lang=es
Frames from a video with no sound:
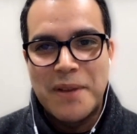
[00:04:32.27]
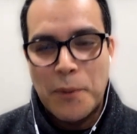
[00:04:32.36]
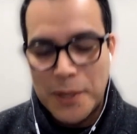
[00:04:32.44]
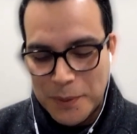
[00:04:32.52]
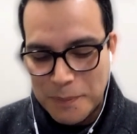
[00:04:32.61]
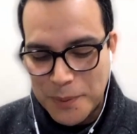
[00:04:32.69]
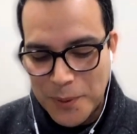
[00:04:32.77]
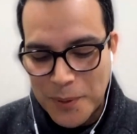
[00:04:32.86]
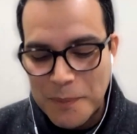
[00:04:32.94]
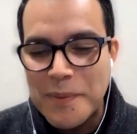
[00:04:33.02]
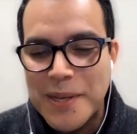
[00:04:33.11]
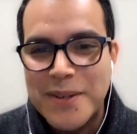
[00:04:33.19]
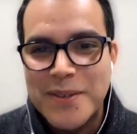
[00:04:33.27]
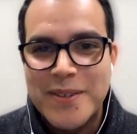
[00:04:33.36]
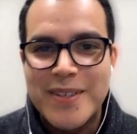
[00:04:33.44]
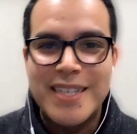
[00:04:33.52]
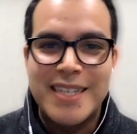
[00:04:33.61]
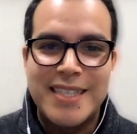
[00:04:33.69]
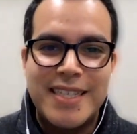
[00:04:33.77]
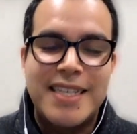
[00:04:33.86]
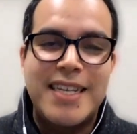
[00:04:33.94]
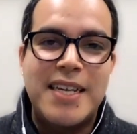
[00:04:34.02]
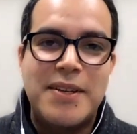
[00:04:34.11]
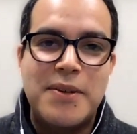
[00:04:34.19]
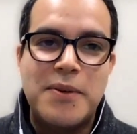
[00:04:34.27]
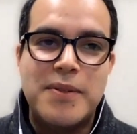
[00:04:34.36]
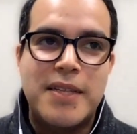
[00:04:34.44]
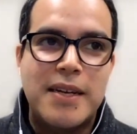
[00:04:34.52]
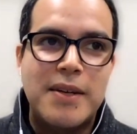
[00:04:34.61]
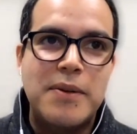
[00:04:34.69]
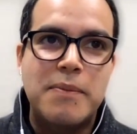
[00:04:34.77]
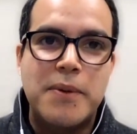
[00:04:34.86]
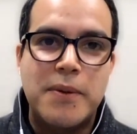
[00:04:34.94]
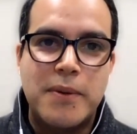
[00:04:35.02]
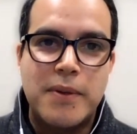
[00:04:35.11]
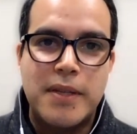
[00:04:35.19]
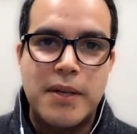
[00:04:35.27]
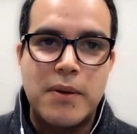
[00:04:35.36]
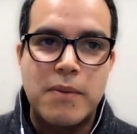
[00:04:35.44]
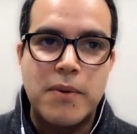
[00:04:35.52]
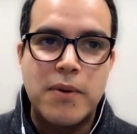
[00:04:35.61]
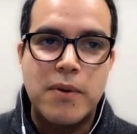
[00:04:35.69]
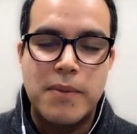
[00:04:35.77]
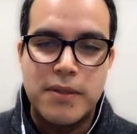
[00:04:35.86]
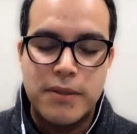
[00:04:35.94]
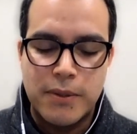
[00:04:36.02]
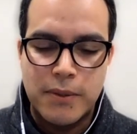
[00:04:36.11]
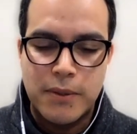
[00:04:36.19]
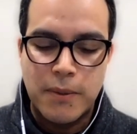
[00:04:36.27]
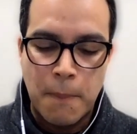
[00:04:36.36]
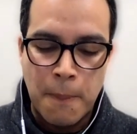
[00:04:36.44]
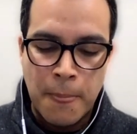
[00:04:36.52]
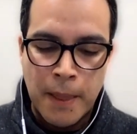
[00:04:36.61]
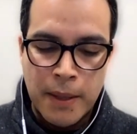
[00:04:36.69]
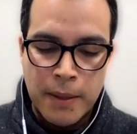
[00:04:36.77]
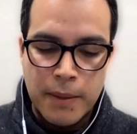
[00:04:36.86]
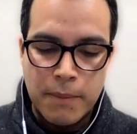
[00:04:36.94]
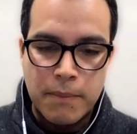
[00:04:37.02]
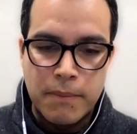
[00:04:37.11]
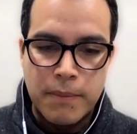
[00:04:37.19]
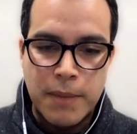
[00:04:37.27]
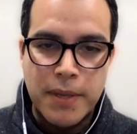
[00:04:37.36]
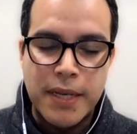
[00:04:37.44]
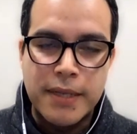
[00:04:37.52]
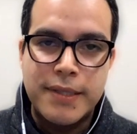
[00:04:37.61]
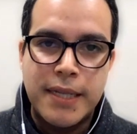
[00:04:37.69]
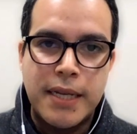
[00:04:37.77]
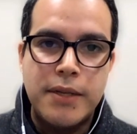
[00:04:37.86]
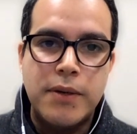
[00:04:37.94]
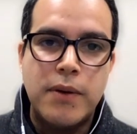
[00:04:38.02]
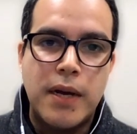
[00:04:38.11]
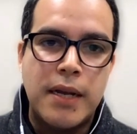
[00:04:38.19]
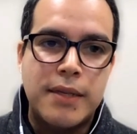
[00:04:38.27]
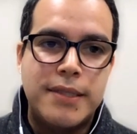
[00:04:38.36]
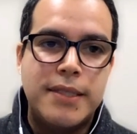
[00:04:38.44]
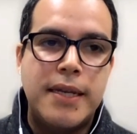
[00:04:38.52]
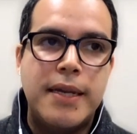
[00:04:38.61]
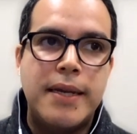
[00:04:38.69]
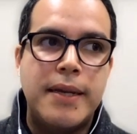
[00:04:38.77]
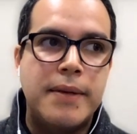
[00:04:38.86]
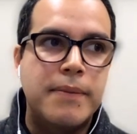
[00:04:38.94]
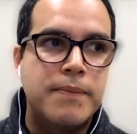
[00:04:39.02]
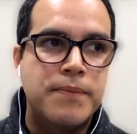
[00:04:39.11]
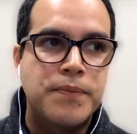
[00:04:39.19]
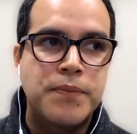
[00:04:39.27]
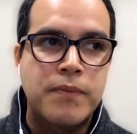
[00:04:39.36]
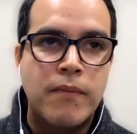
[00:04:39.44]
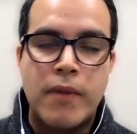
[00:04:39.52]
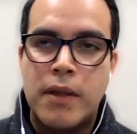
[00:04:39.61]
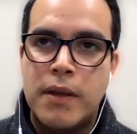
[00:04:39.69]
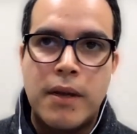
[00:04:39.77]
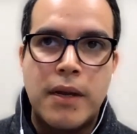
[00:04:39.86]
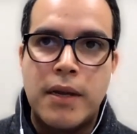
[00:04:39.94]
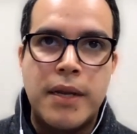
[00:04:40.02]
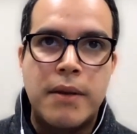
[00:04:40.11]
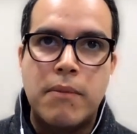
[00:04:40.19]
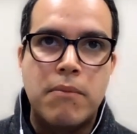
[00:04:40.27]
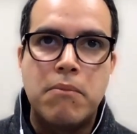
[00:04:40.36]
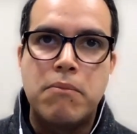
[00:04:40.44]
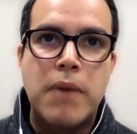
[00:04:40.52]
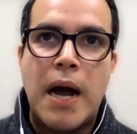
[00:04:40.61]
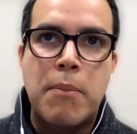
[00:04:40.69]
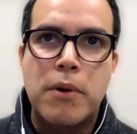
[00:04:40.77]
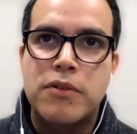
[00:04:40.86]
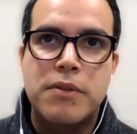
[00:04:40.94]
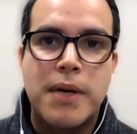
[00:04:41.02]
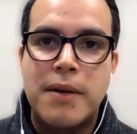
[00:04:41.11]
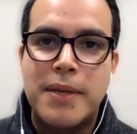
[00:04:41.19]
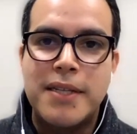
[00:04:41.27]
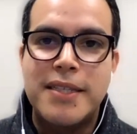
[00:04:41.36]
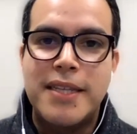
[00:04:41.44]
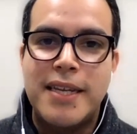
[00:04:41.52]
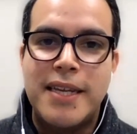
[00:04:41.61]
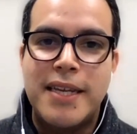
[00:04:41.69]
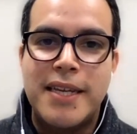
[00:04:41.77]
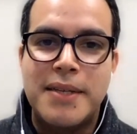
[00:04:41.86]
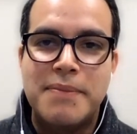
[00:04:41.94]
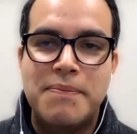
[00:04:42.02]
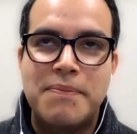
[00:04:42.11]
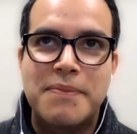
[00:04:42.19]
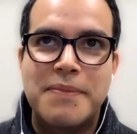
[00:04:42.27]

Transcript: me cuesta un poco, pero este, quiero contarles un poco de cómo comenzó em, mi ministerio hace eh, aproximadamente,